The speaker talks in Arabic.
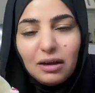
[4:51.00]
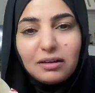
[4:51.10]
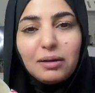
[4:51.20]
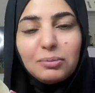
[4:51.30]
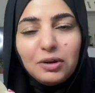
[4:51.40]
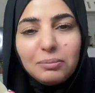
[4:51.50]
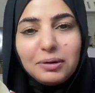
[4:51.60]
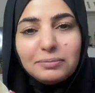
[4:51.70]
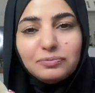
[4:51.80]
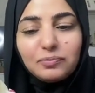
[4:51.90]
حرام
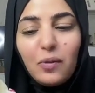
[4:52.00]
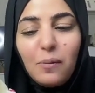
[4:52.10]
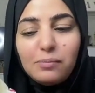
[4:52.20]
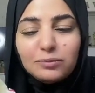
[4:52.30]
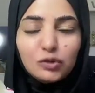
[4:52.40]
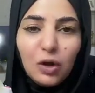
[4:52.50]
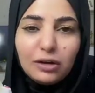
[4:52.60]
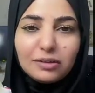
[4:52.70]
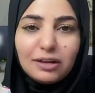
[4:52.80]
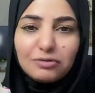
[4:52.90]
نعمة
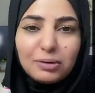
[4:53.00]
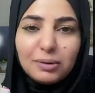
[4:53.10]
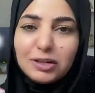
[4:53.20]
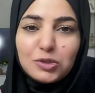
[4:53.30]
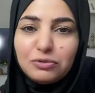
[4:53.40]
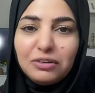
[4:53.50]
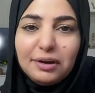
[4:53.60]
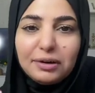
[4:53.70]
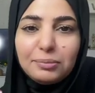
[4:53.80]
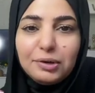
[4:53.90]
تقعد كيفكم انا اشوفها
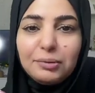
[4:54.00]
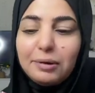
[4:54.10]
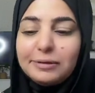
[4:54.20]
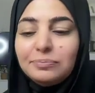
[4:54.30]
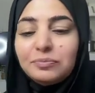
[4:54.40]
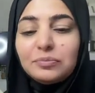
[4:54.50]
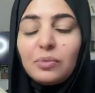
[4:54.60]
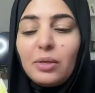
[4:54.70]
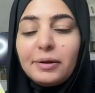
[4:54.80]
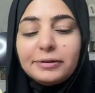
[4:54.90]
حرام نعمة
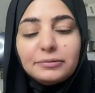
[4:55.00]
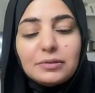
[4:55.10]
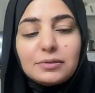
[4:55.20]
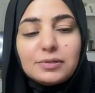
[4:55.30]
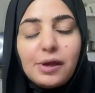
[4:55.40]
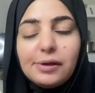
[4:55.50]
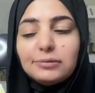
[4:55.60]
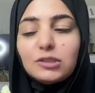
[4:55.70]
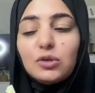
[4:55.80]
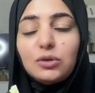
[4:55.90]
زين
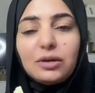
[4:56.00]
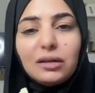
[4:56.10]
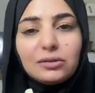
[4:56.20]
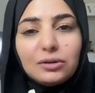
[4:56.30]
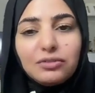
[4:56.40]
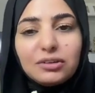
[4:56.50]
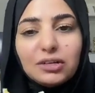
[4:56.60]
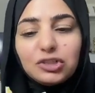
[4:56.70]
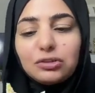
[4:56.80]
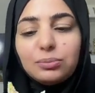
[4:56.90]
خلود راحت غرفتها
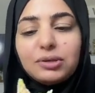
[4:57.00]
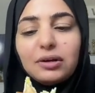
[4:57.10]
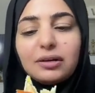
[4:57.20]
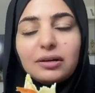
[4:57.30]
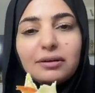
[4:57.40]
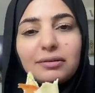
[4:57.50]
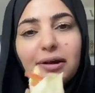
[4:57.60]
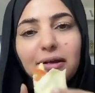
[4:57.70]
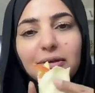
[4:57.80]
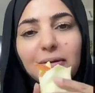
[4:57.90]
عشان تبي تاكل
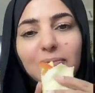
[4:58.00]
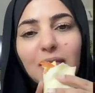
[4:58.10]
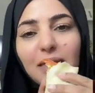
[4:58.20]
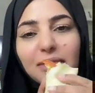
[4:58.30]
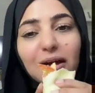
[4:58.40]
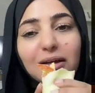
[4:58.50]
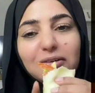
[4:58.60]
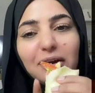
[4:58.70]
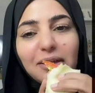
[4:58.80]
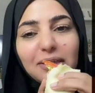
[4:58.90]
راحتها تاخذ
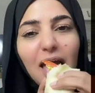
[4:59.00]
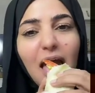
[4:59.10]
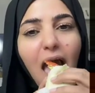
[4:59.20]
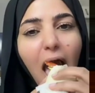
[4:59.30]
راحتها